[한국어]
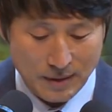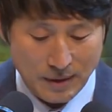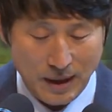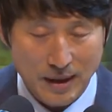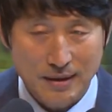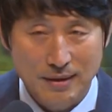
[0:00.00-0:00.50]

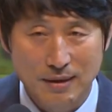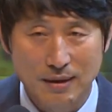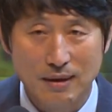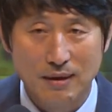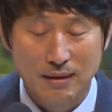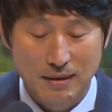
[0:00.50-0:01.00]
대학
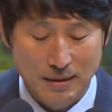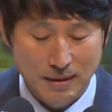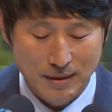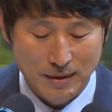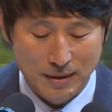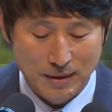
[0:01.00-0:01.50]
시절
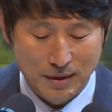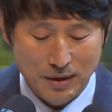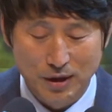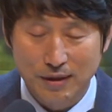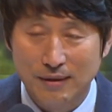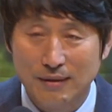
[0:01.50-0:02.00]

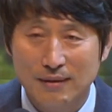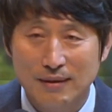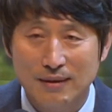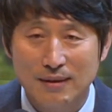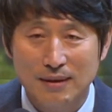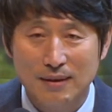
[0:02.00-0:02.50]
전
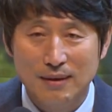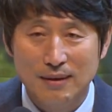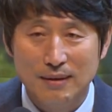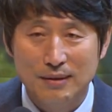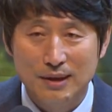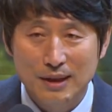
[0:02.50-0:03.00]

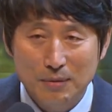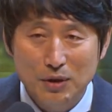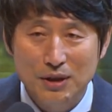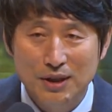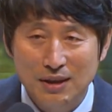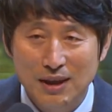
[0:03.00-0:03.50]
지금도
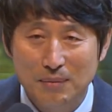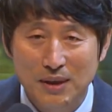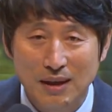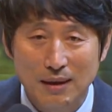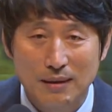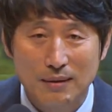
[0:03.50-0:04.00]

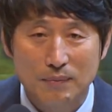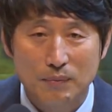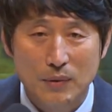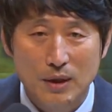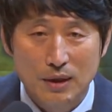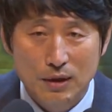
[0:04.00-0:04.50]
기억합니다.
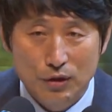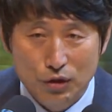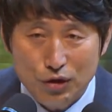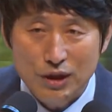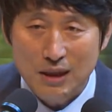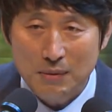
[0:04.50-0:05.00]

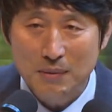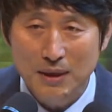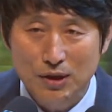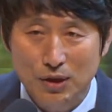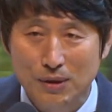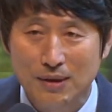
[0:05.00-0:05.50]

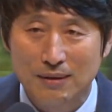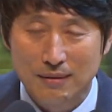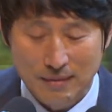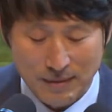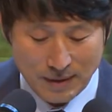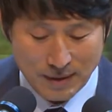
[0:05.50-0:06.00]
62만 천원
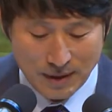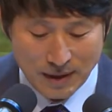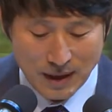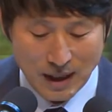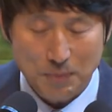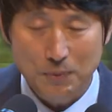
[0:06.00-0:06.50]

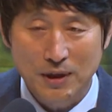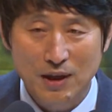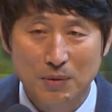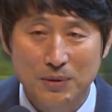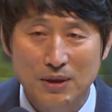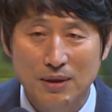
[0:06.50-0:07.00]
학비가
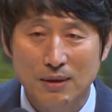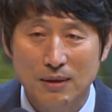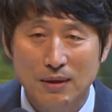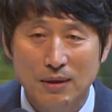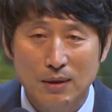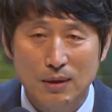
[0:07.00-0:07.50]
없어
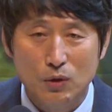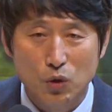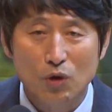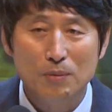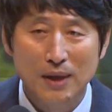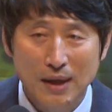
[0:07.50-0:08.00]

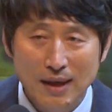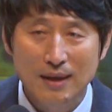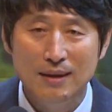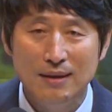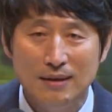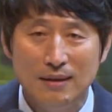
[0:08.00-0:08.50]
졸업 내내
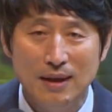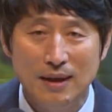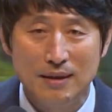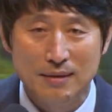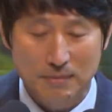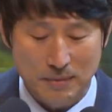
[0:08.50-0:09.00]
1등을 해야
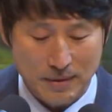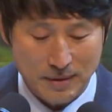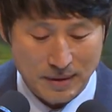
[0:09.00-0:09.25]
했습니다.